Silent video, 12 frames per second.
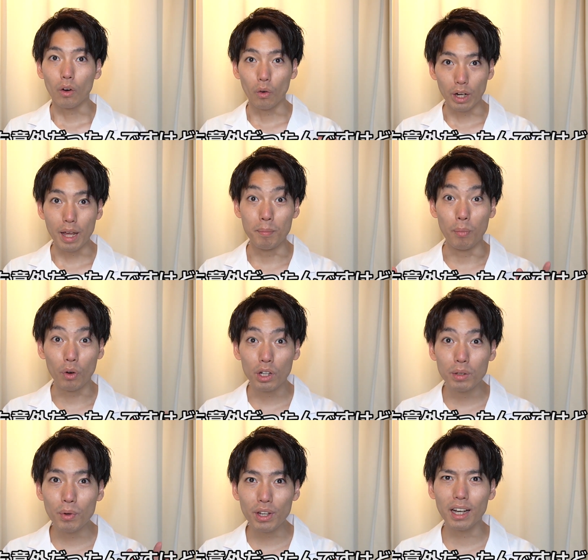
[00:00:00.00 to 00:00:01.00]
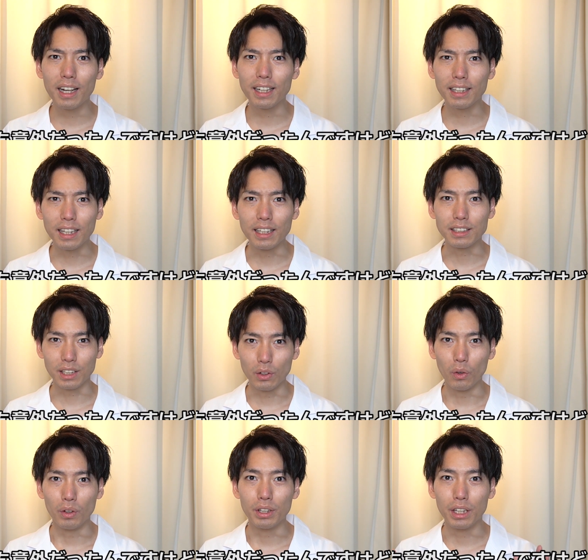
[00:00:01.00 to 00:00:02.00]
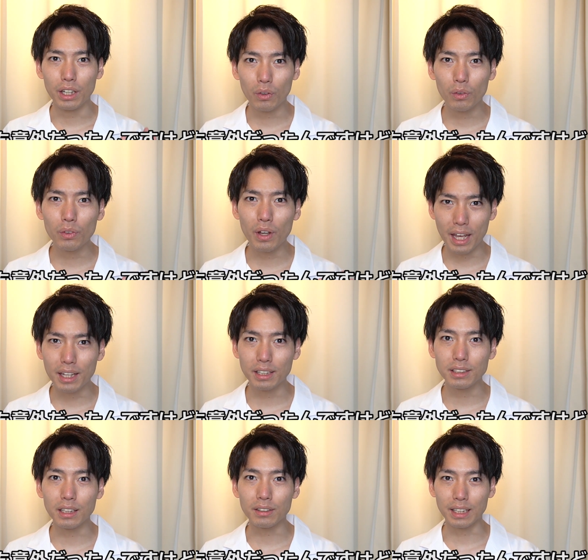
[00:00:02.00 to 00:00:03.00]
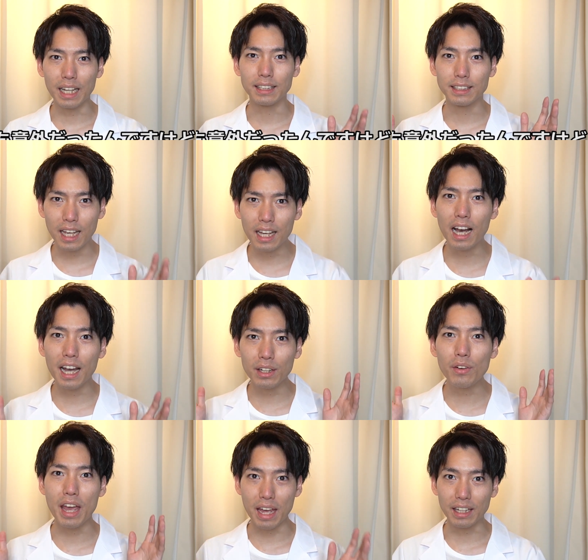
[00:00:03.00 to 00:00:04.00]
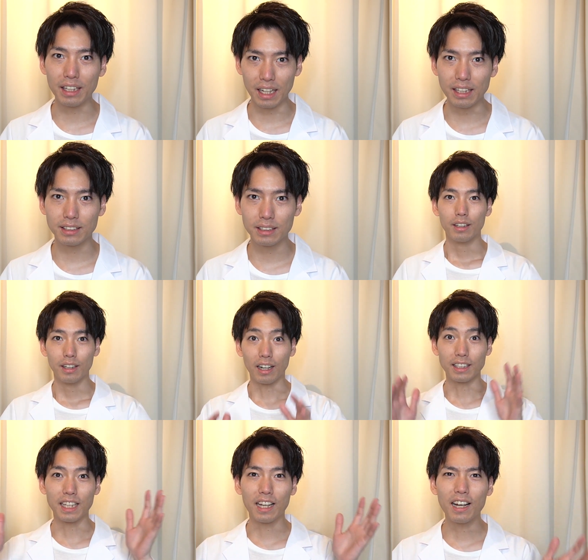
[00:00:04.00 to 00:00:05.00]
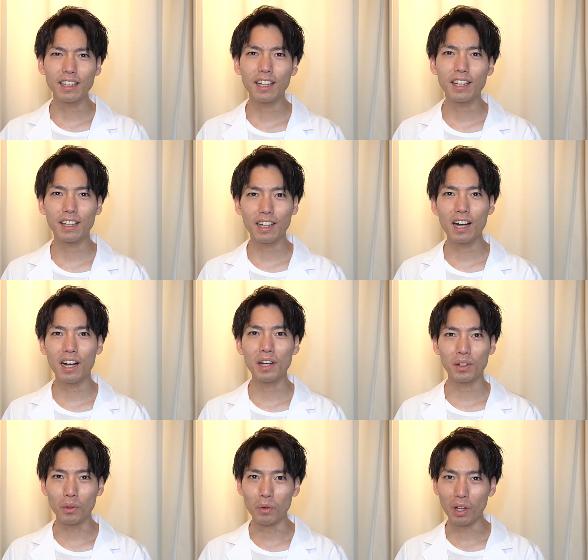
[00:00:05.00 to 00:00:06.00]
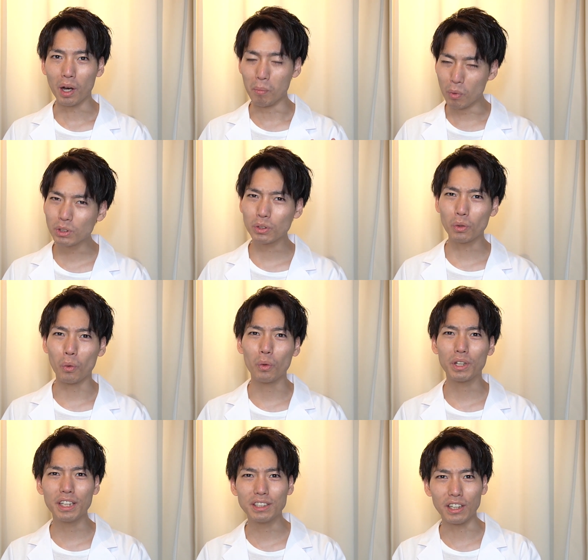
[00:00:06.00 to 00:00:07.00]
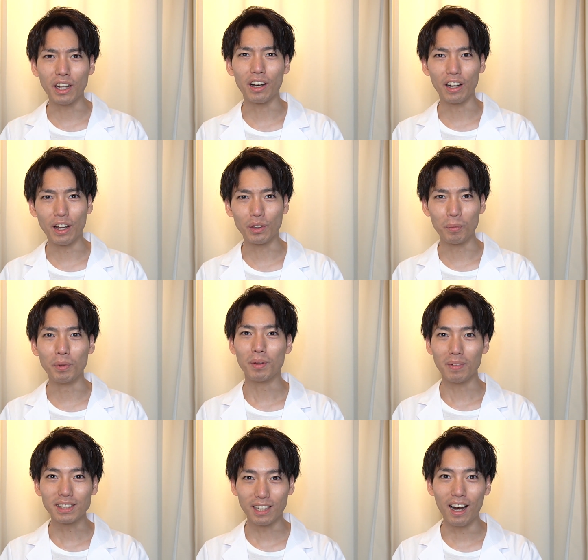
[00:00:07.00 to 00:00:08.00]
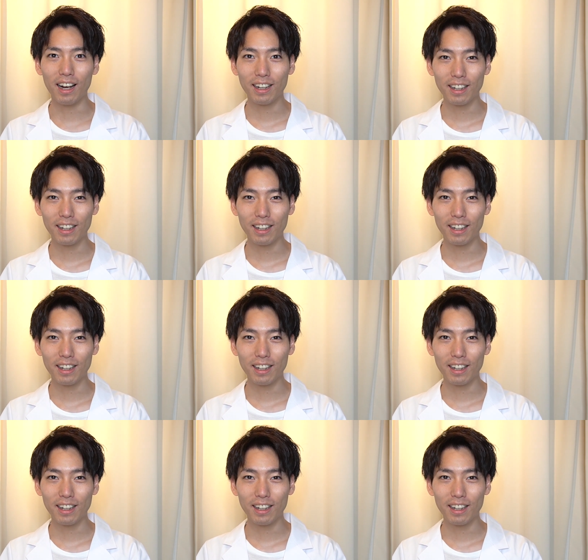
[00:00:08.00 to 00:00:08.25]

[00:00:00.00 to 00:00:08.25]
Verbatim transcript: これ僕も意外だったんですけど、日本の平均じゃなくて世界の平均です。なんか世界的に考えるとなんかもうちょっと大きいんじゃないかなと思ってました。